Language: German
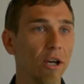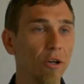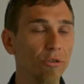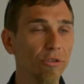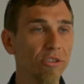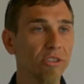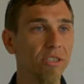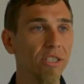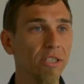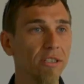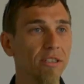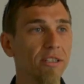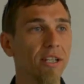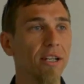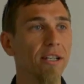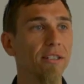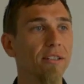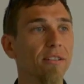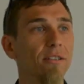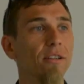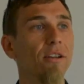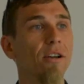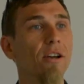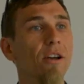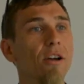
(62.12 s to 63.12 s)
aussehen
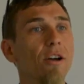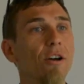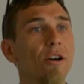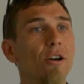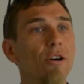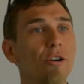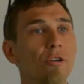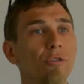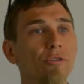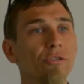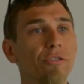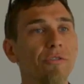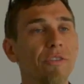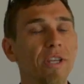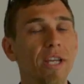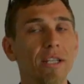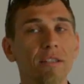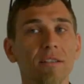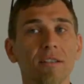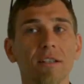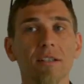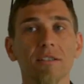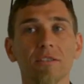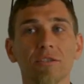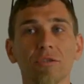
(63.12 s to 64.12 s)
kann und
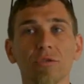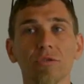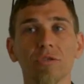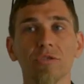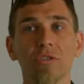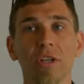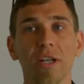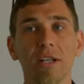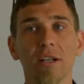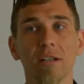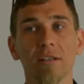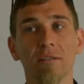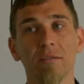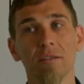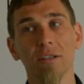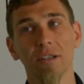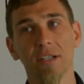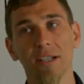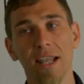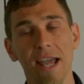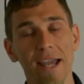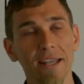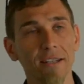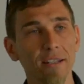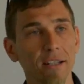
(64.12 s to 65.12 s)
werden dazu zu einer
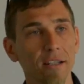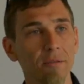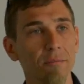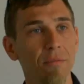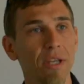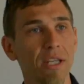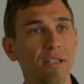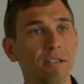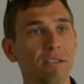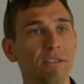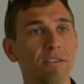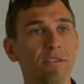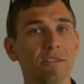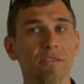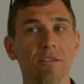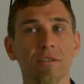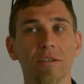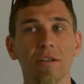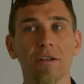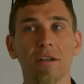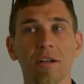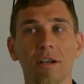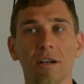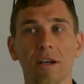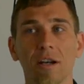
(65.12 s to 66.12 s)
kleineren Makers
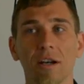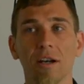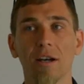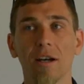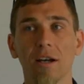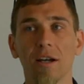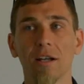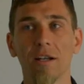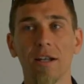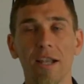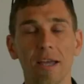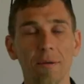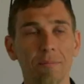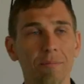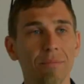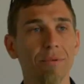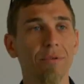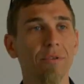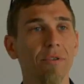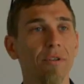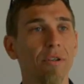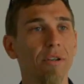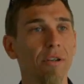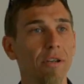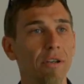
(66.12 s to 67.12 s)
äh, Lab
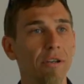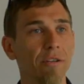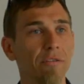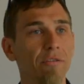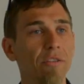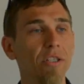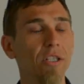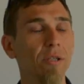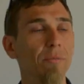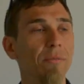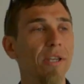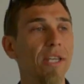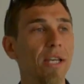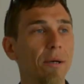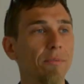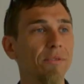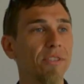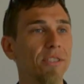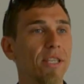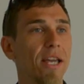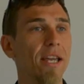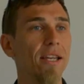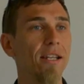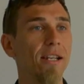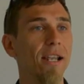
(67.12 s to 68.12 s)
wieder im
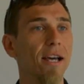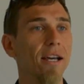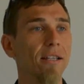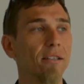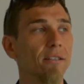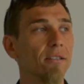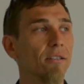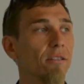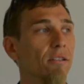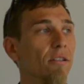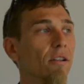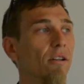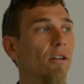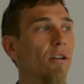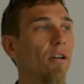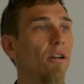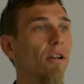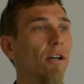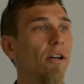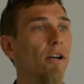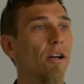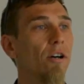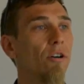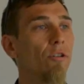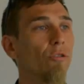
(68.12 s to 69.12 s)
Herbst einladen
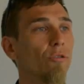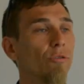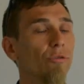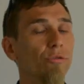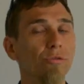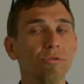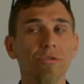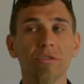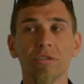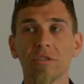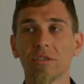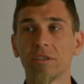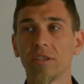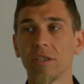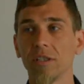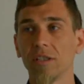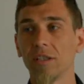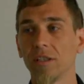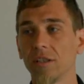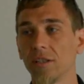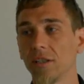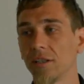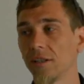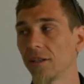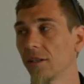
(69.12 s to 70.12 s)
und
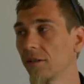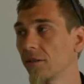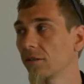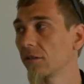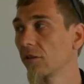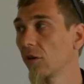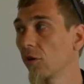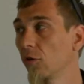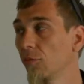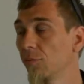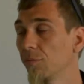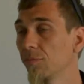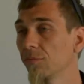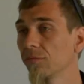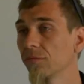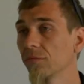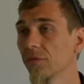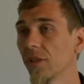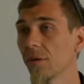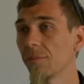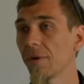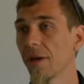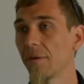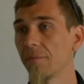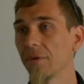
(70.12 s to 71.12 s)
die Gruppen
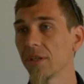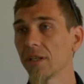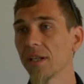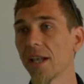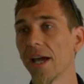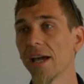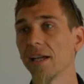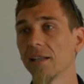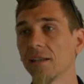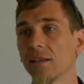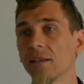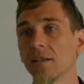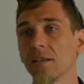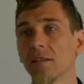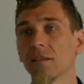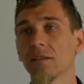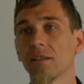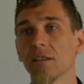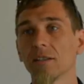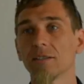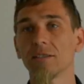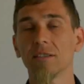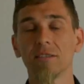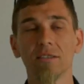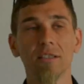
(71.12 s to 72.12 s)
dabei begleiten,
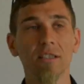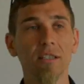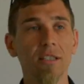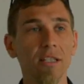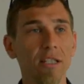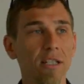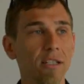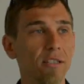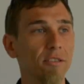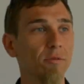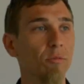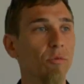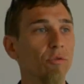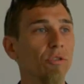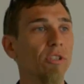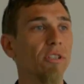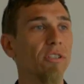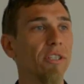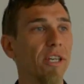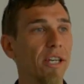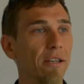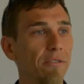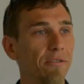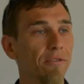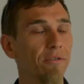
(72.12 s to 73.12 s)
dass sie sich jedes Monat
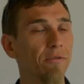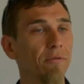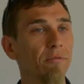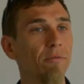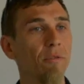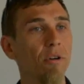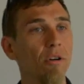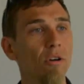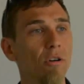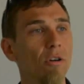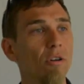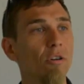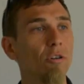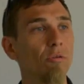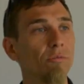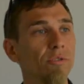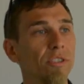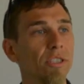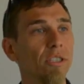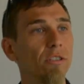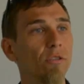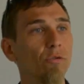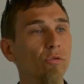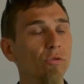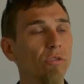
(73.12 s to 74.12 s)
treffen, um
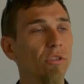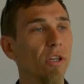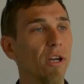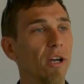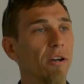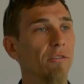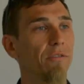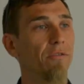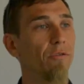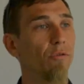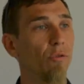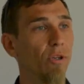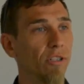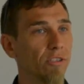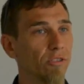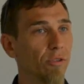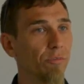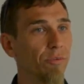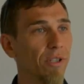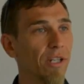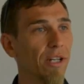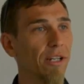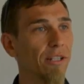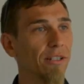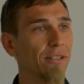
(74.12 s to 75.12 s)
sich gut darauf
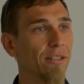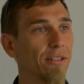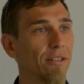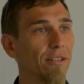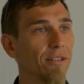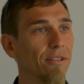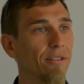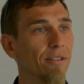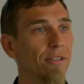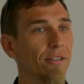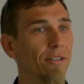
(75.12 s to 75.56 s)
vorzubereiten.